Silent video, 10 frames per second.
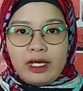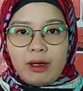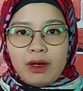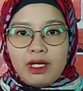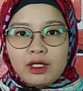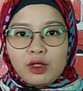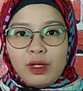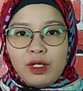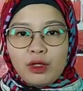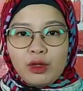
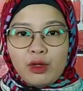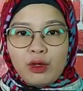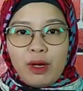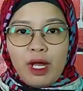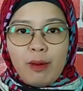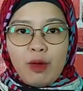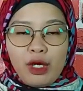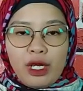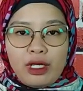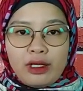Nabangsulit.com
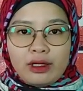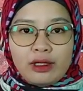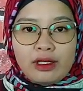melaporkan.